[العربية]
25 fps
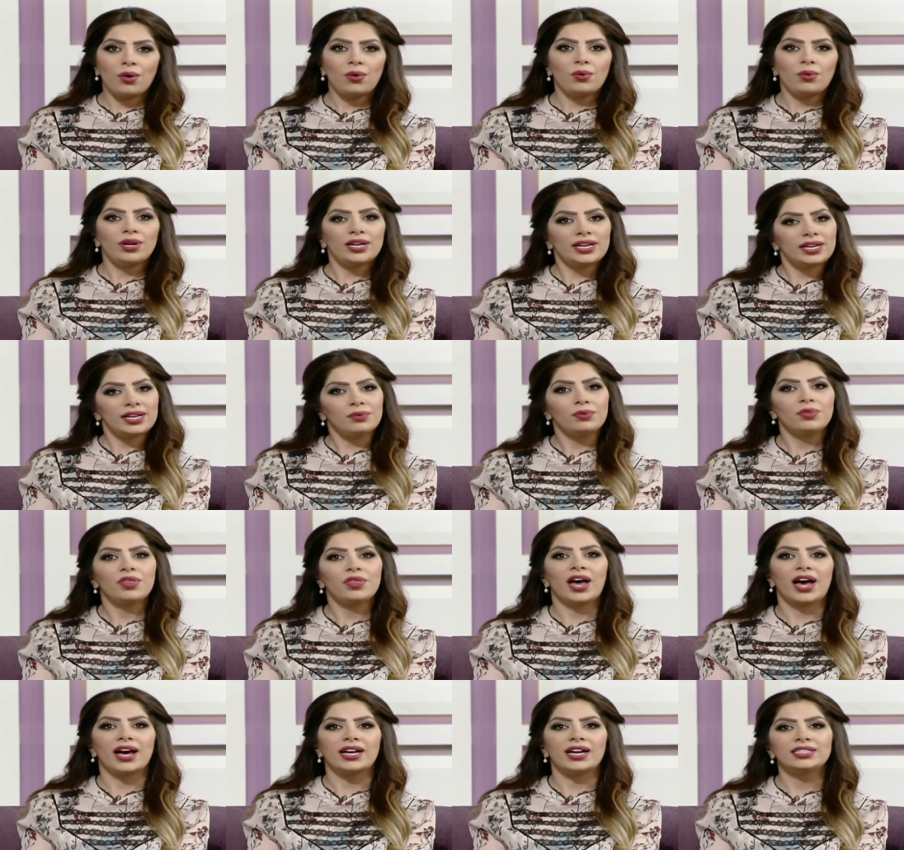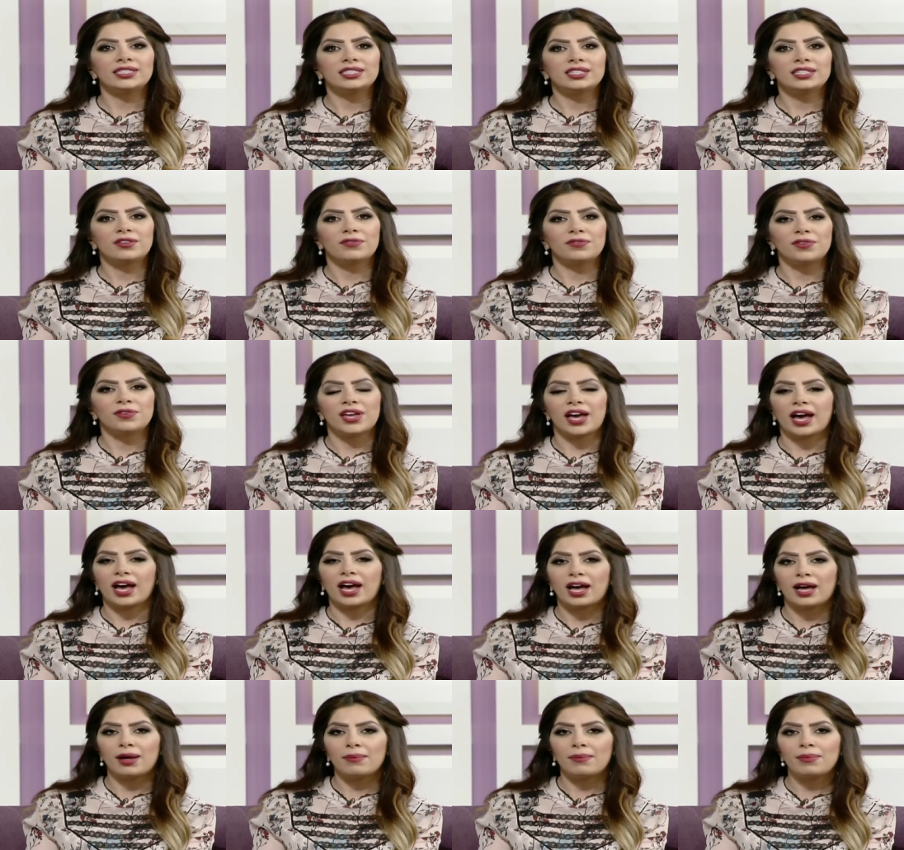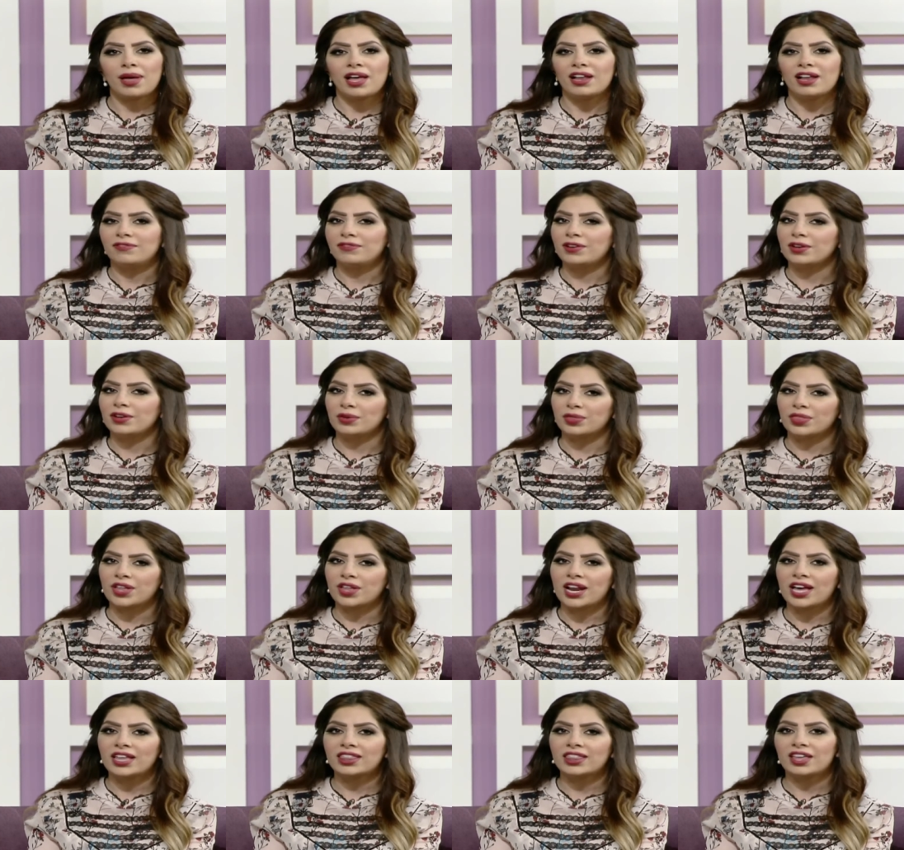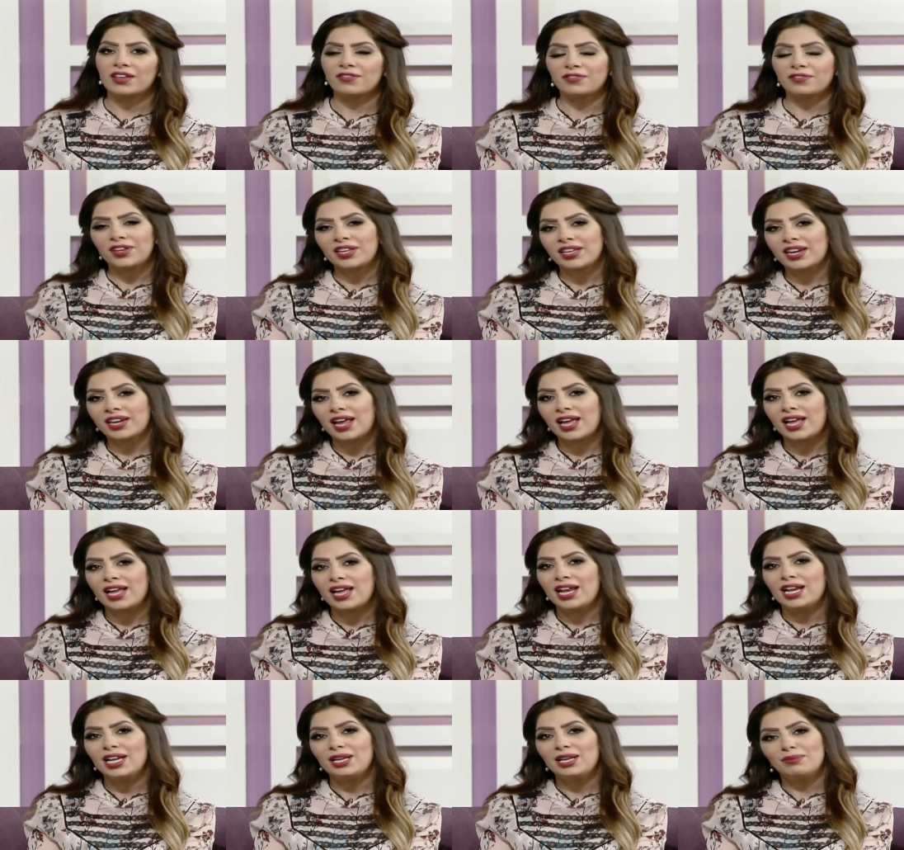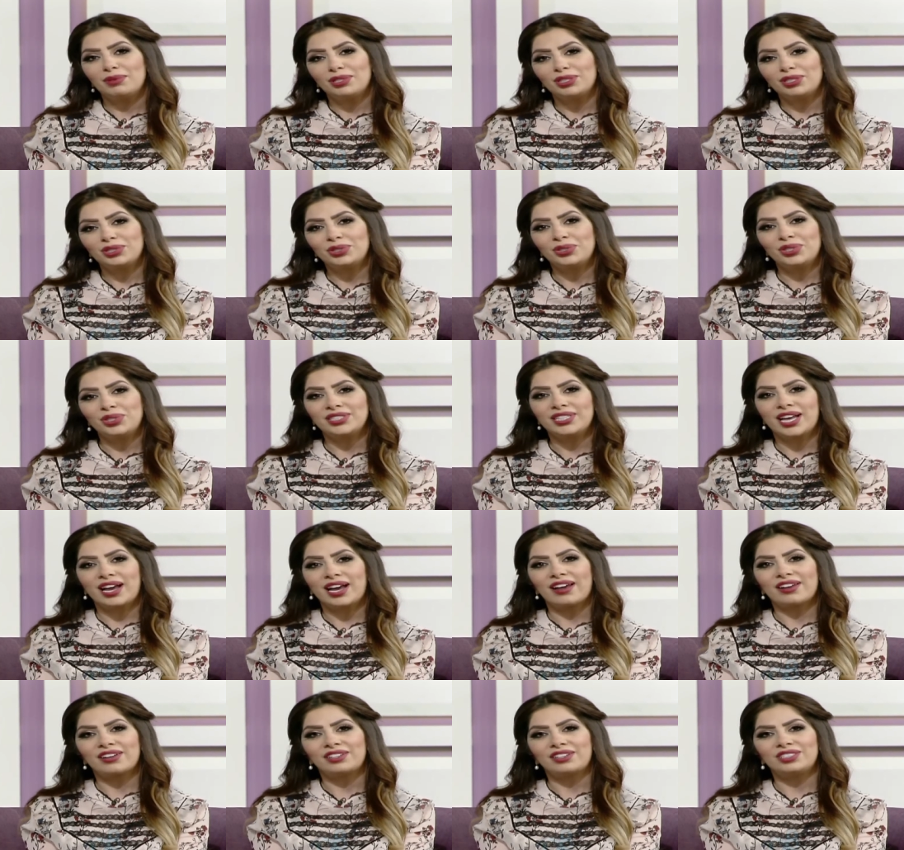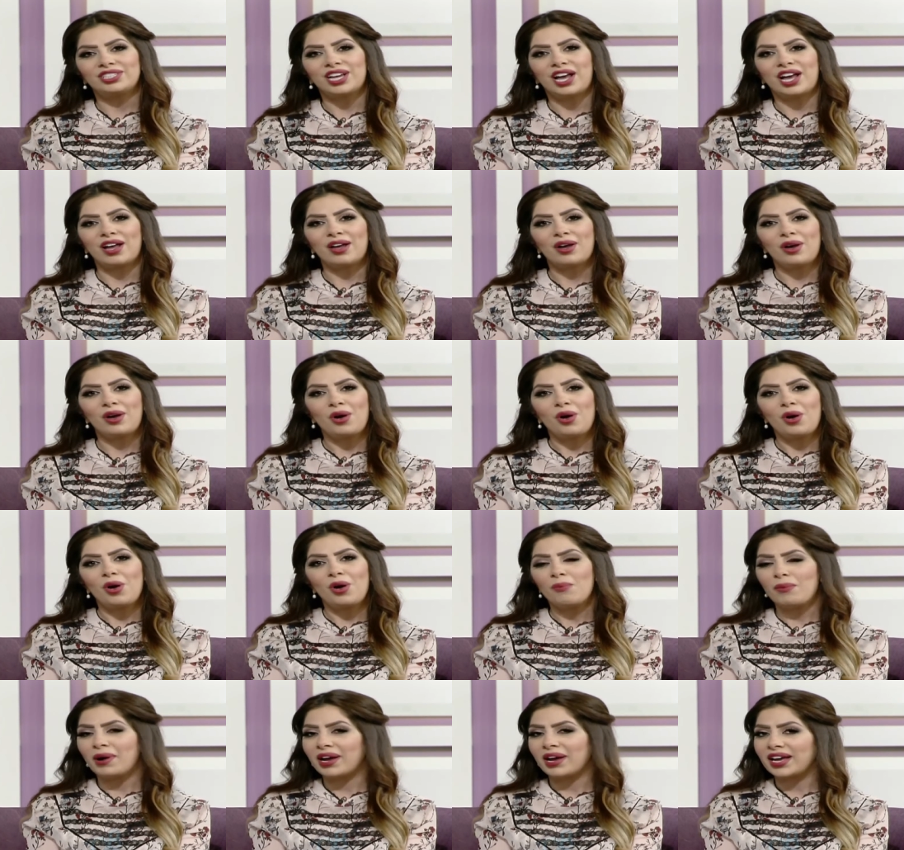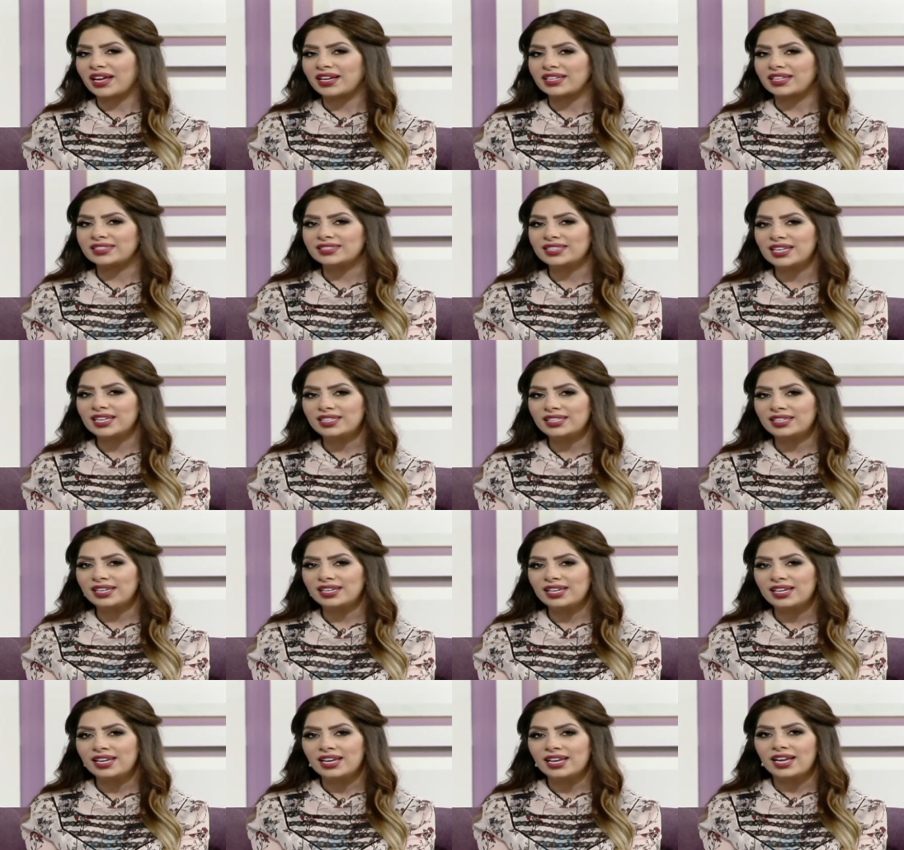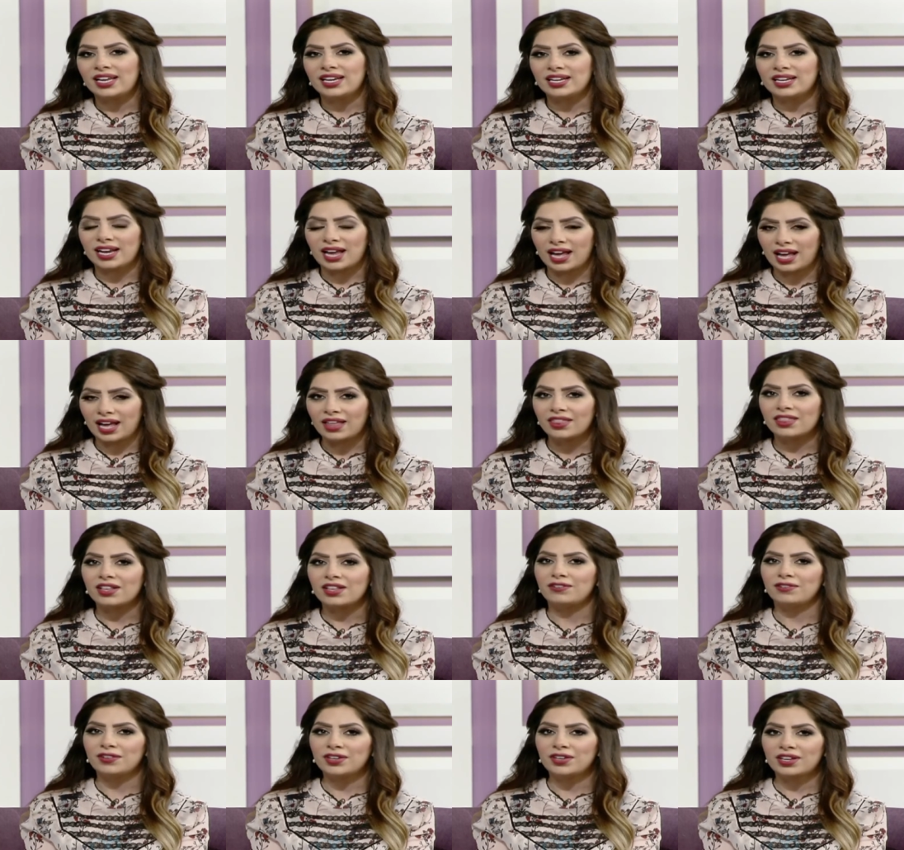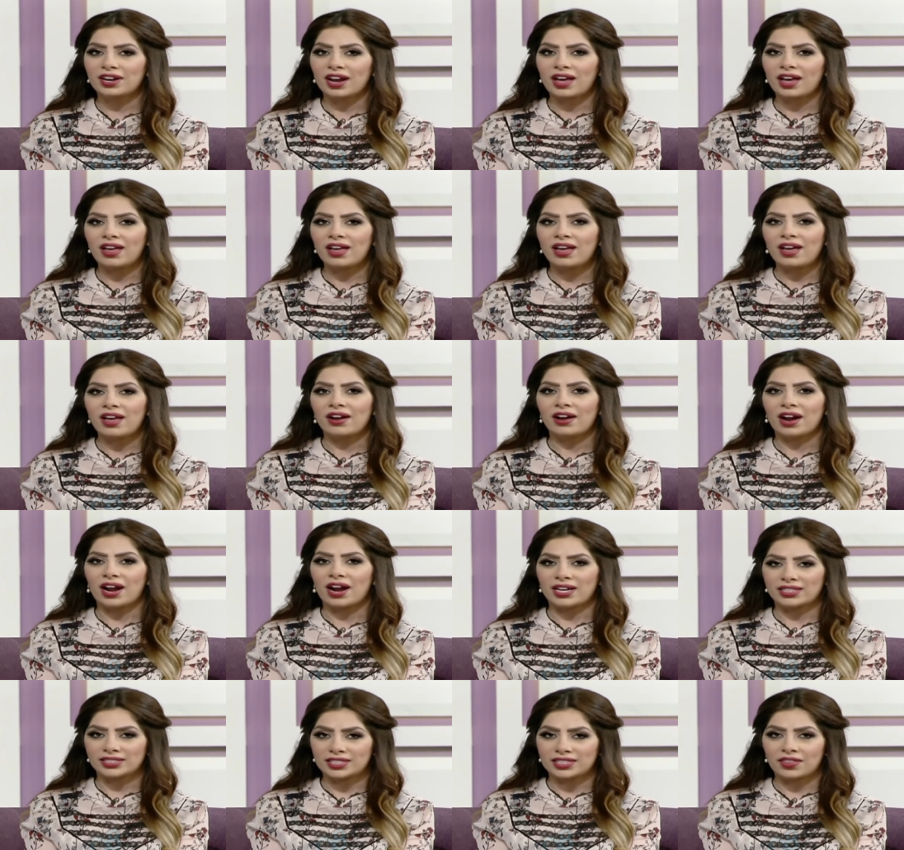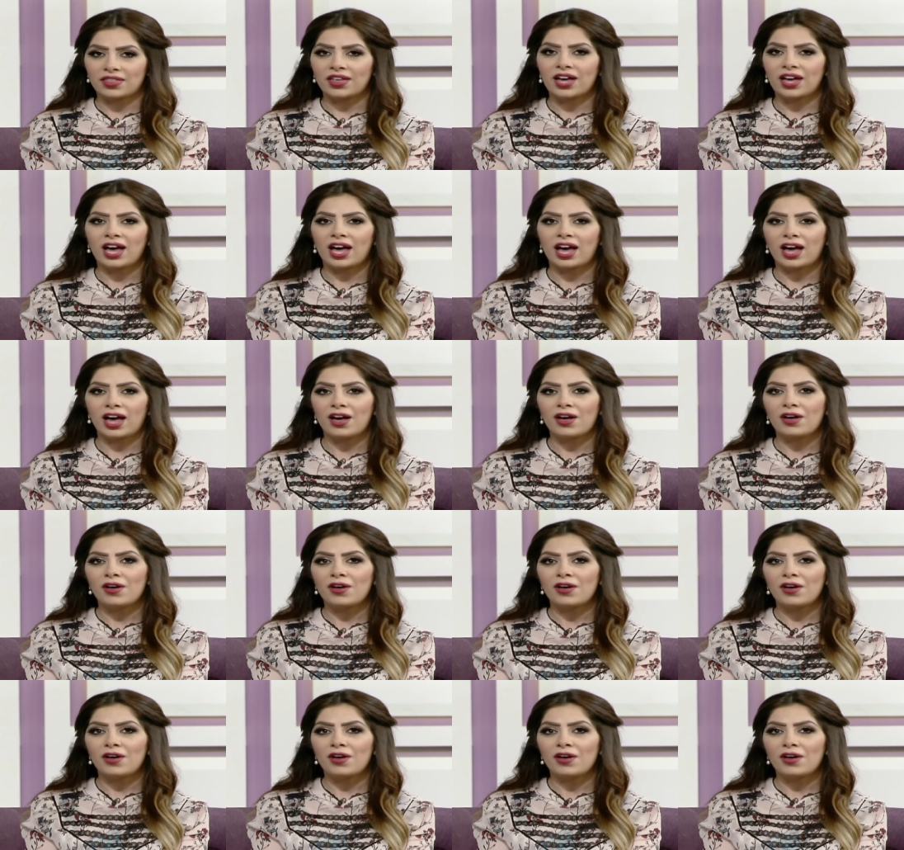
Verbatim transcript: واللي وضعت في عام 2003 فكرة لمشروع تخرجها وما كانت تدري أن هذه الفكرة راح تضعها